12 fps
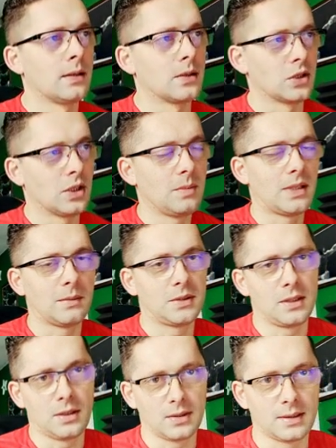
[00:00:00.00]
Żeby nam
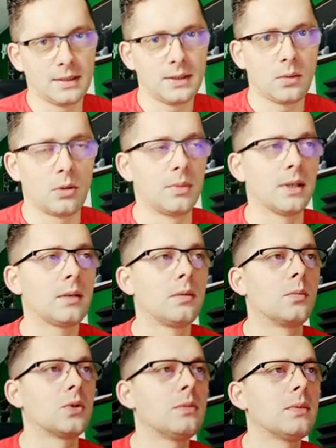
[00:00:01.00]
się nie rozleciał obieg,
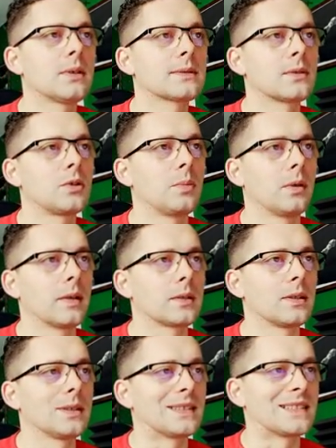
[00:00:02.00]
musimy go
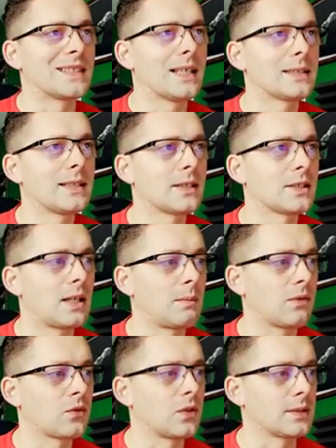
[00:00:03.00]
zgrupować.
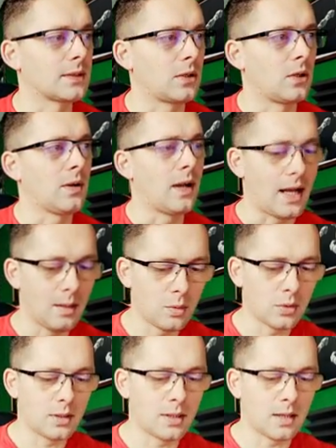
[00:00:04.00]
Zaznaczamy wszystko,
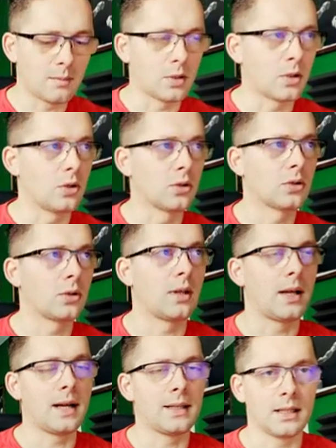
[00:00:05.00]
albo klikamy Ctrl
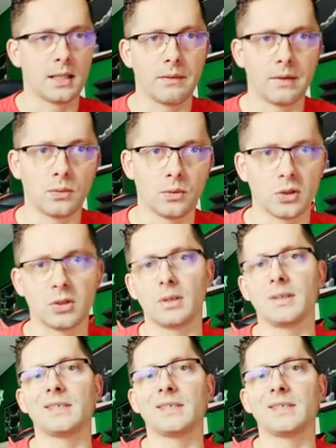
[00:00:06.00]
A na klawiaturze, czyli